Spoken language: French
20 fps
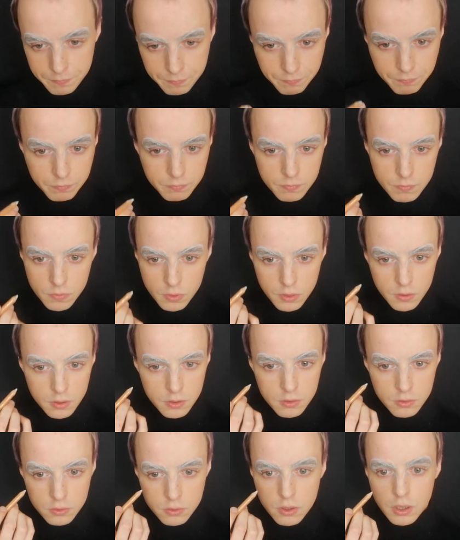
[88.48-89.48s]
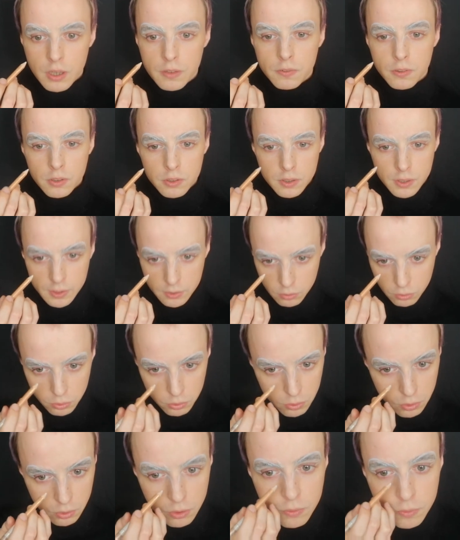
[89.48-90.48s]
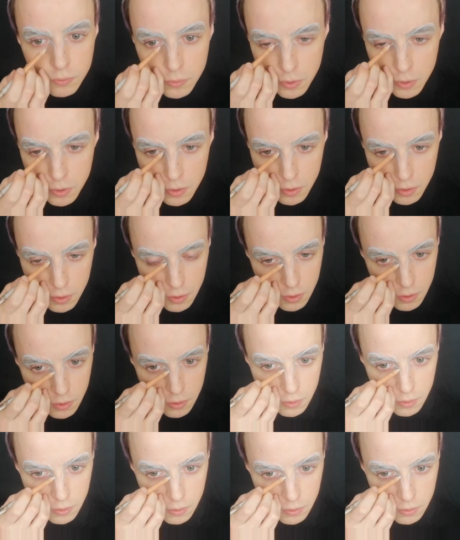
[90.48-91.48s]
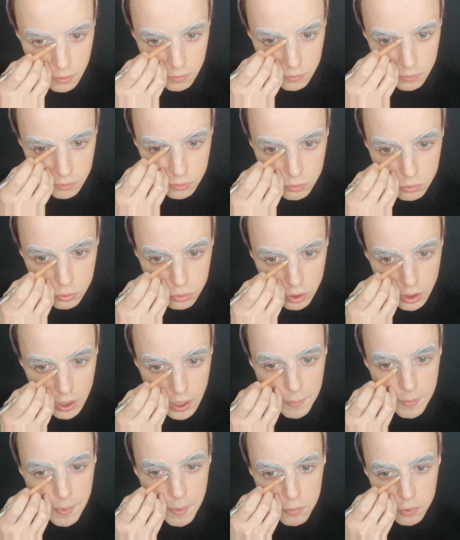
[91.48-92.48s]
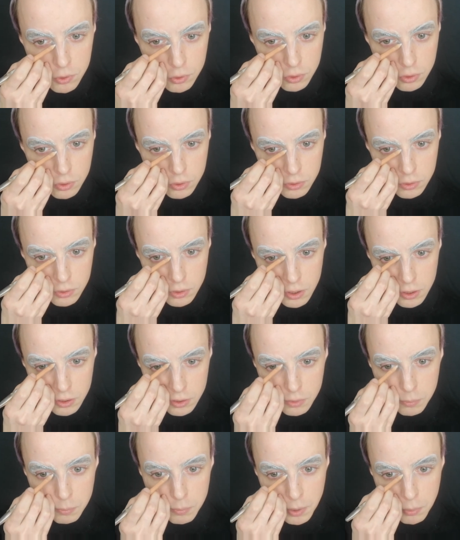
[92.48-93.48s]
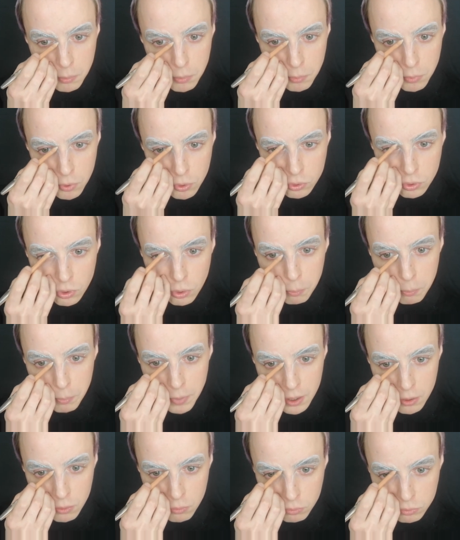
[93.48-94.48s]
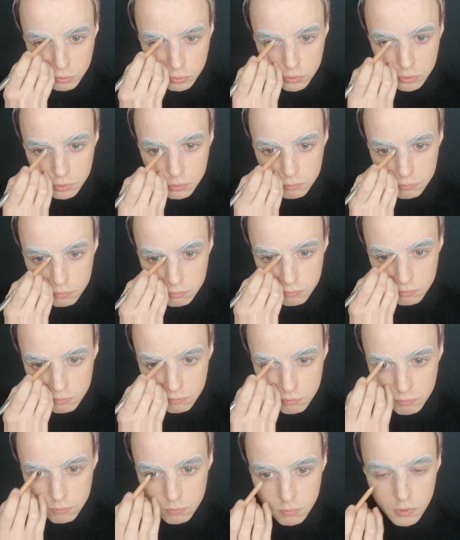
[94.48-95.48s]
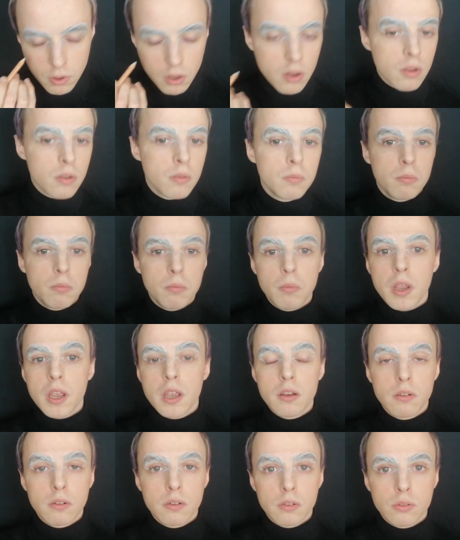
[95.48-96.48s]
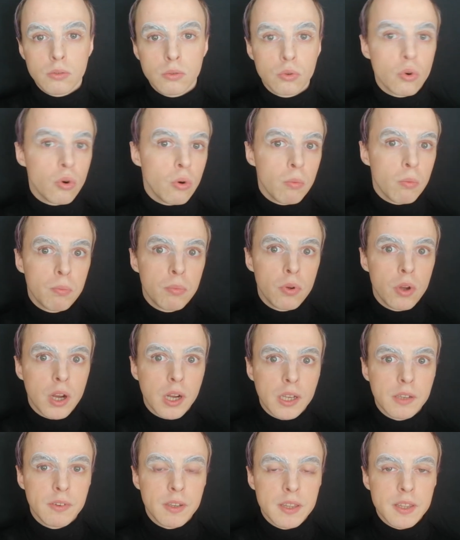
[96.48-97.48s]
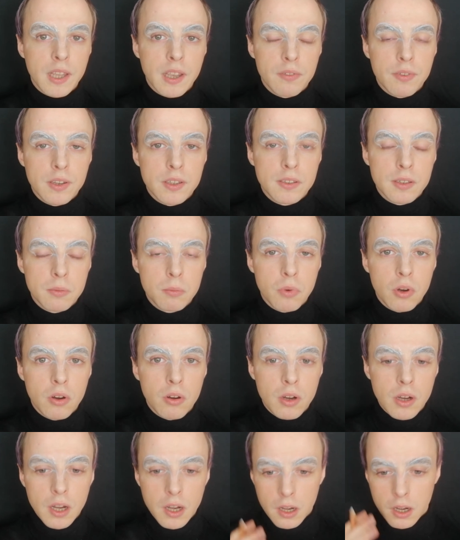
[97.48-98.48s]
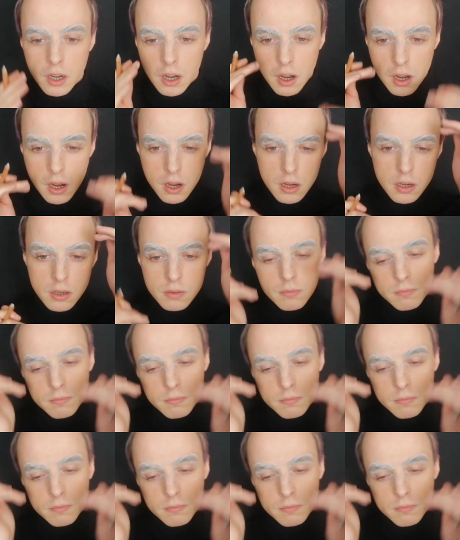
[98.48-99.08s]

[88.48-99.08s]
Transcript: Parce qu'à force d'être euh, toujours à la même hauteur, par moment on se rend pas compte. Mais euh, du coup on peut arriver très facilement à un